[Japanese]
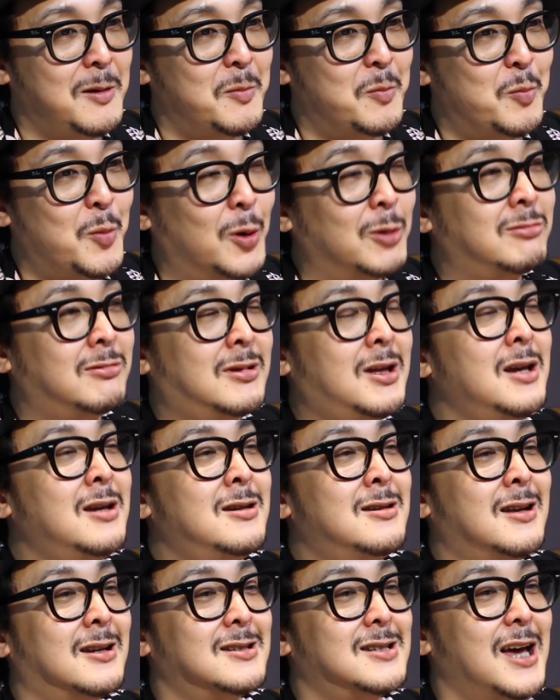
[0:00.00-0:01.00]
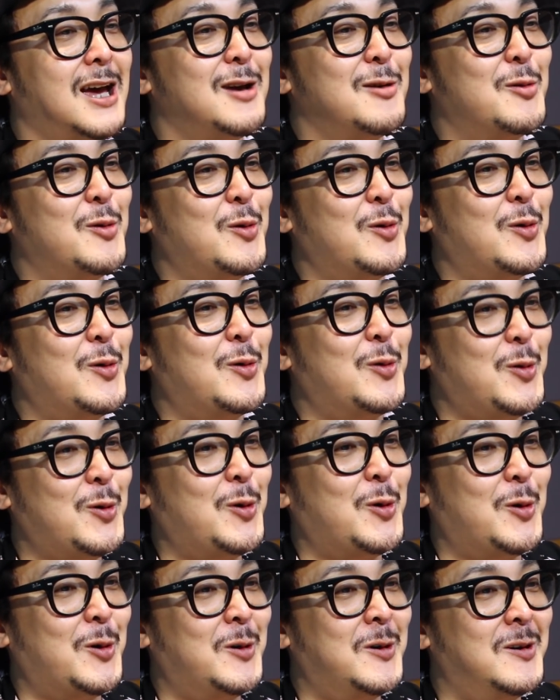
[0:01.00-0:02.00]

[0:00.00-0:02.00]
持ってきた財宝を